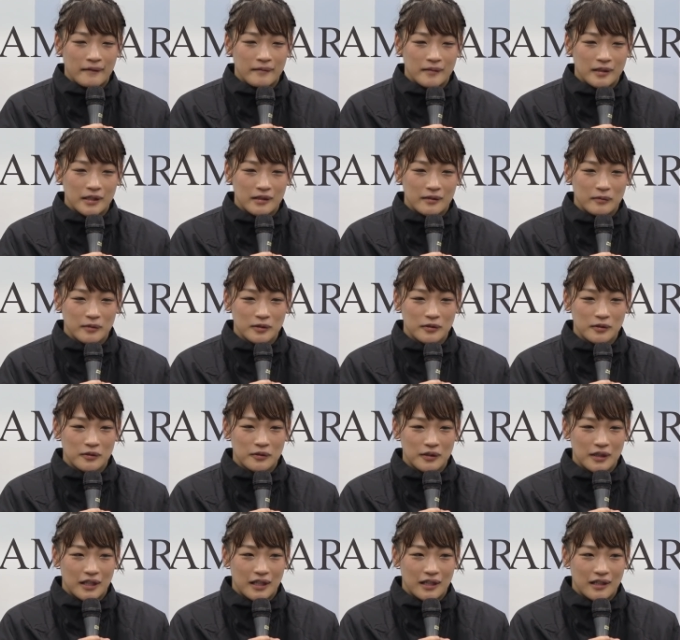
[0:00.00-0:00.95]
まあ、でもそ
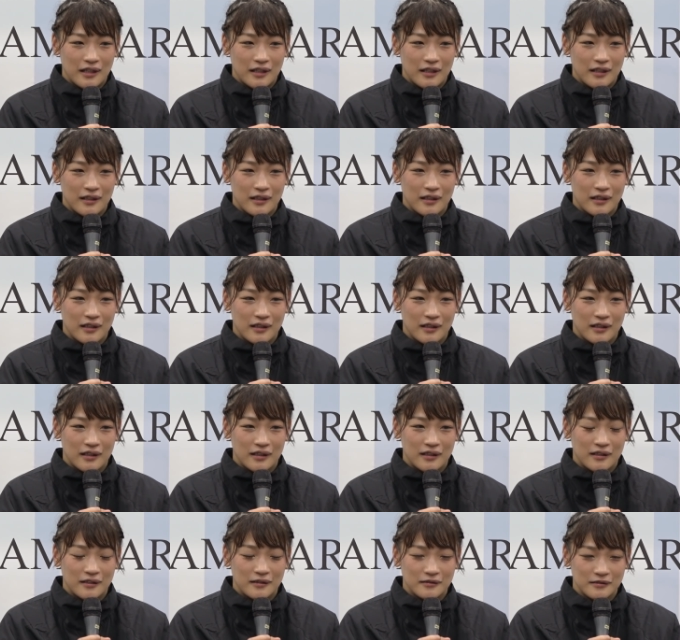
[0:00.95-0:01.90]
こで、
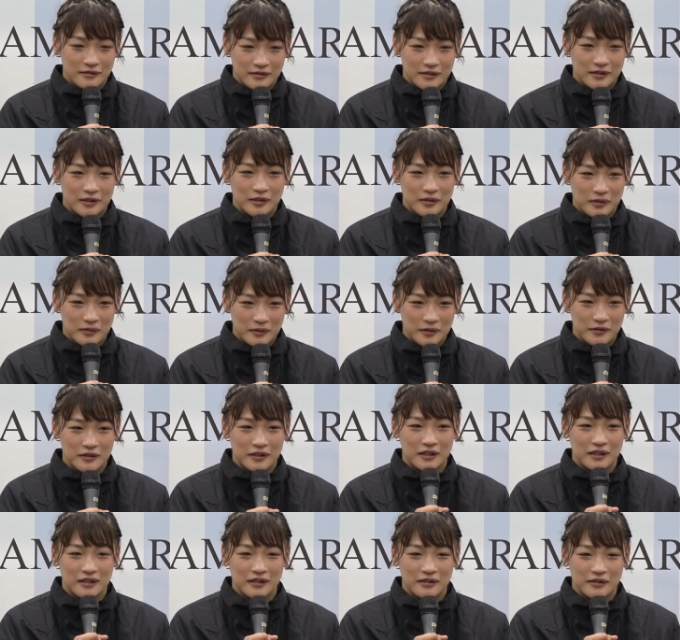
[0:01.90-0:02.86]
うん、
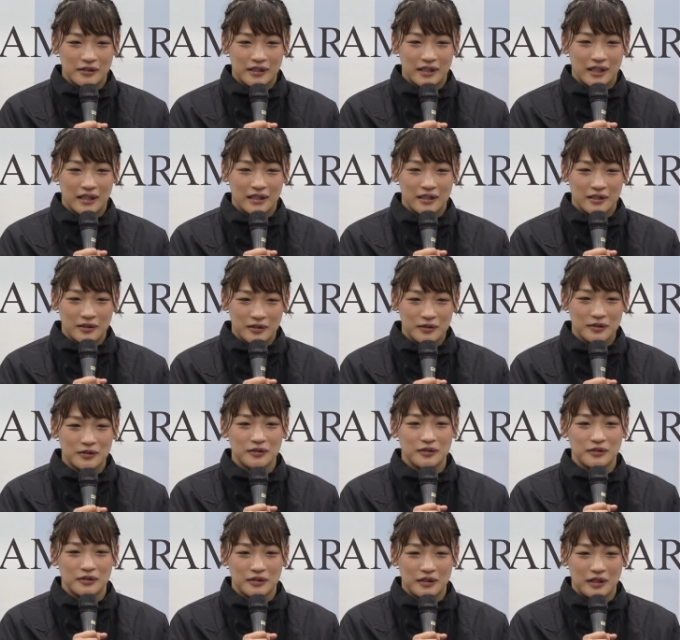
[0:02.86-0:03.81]
シュートボクシングを生かしつ
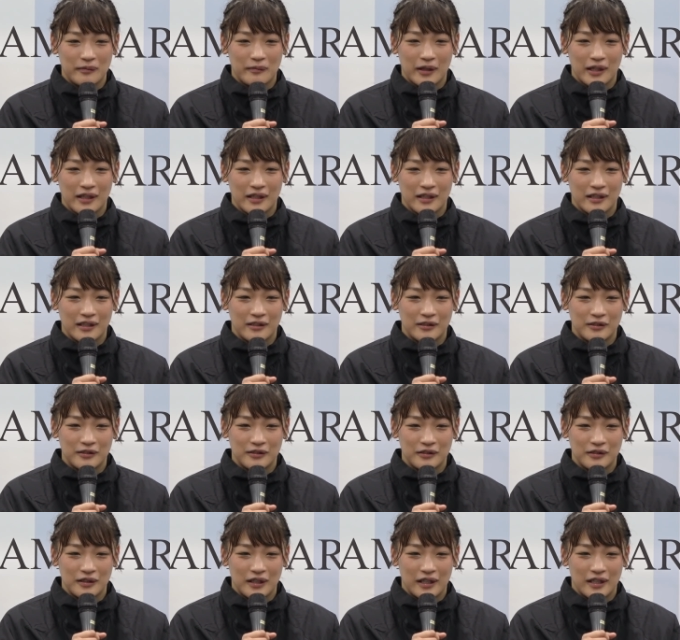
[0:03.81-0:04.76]
つ今やって
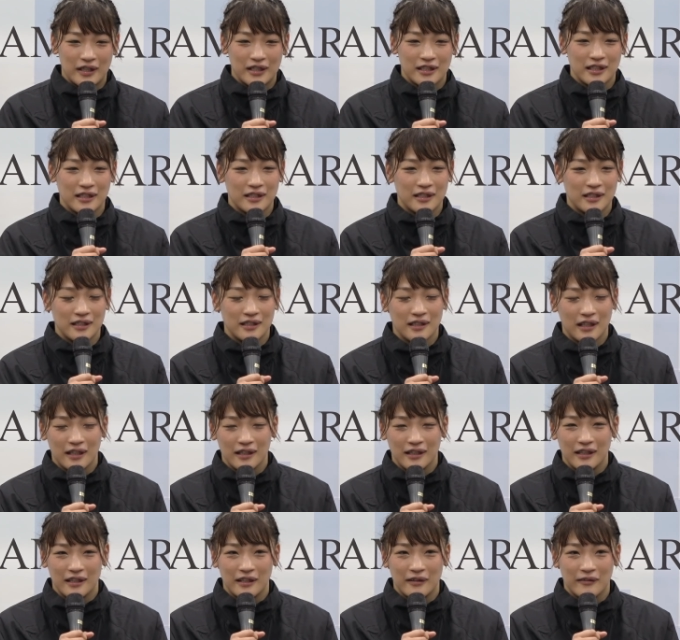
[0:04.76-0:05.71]
る ACC
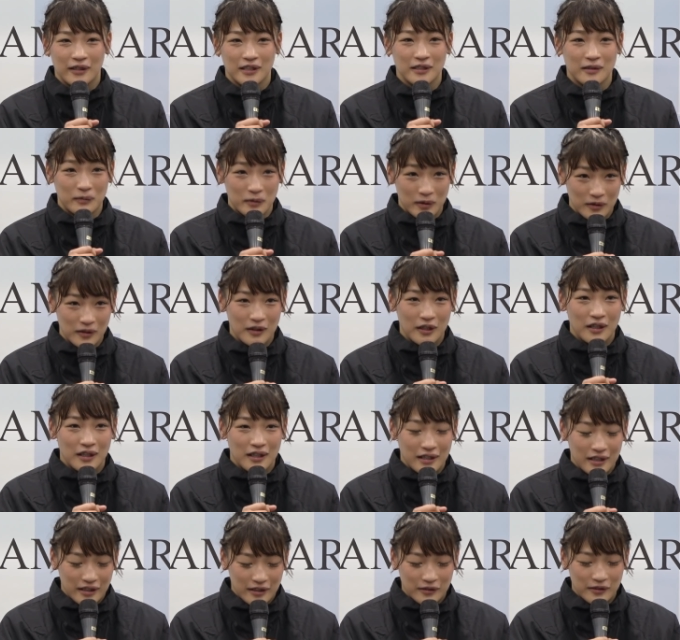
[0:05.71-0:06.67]
さんで寝技も
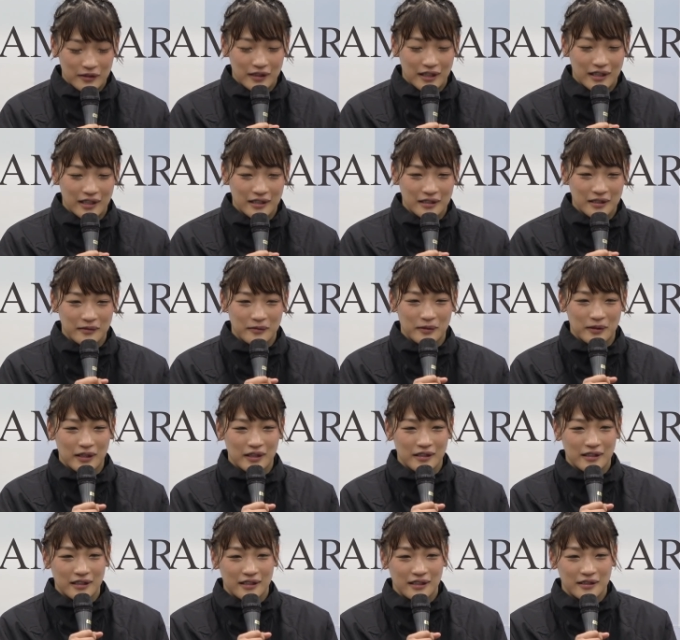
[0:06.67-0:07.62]
いろいろやらせても
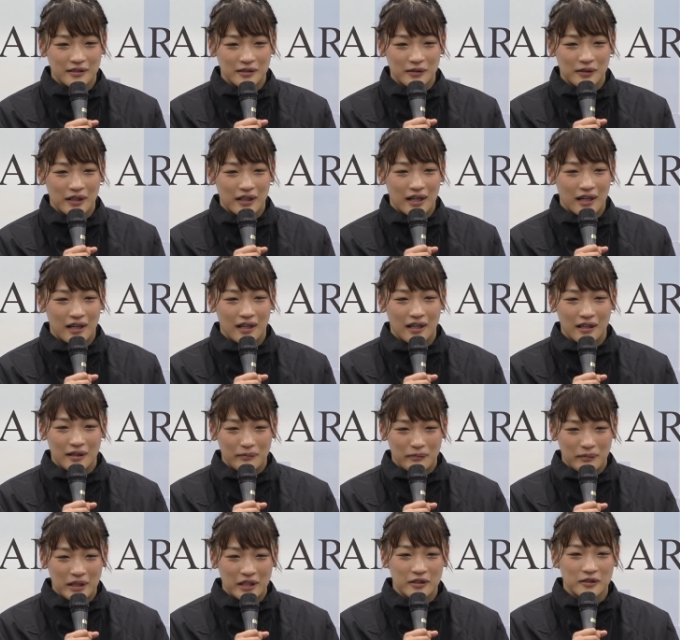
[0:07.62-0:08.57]
らってそれが
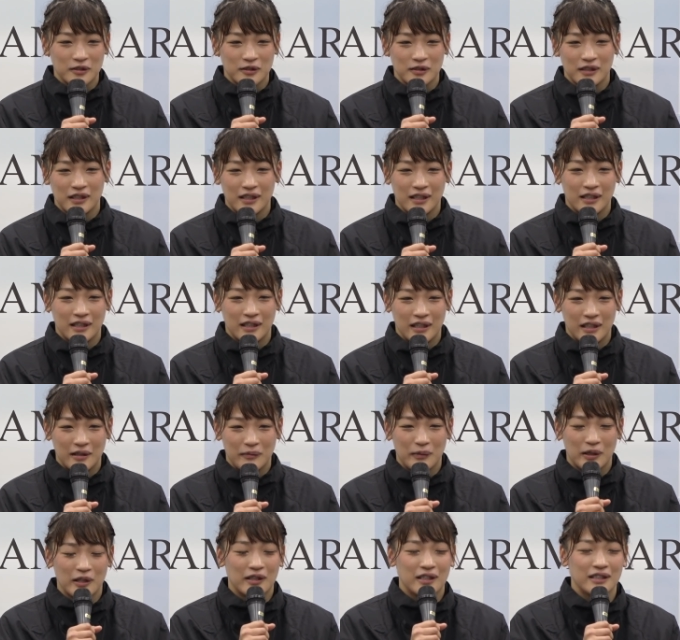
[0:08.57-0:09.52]
ミックスできて
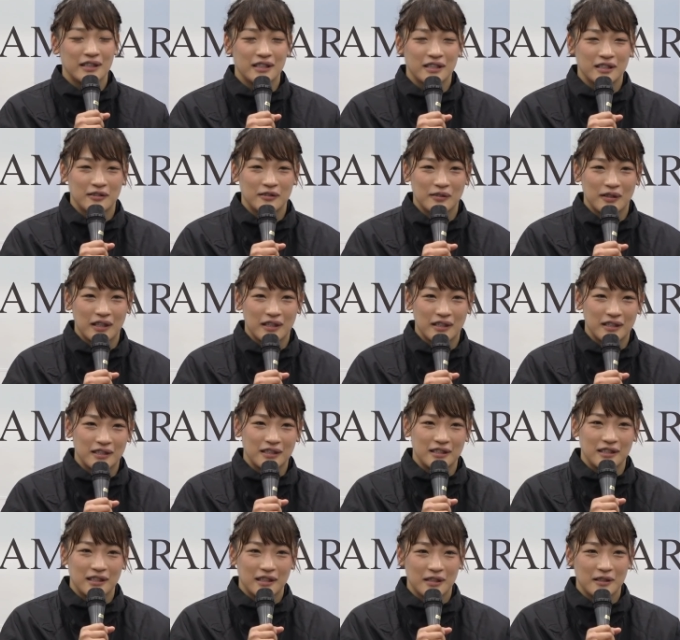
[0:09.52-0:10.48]
今の私の
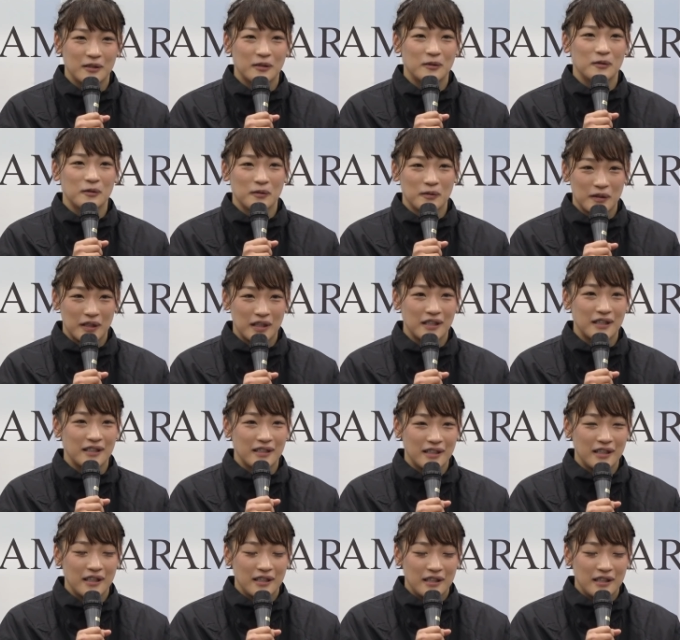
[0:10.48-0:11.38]
形になってるので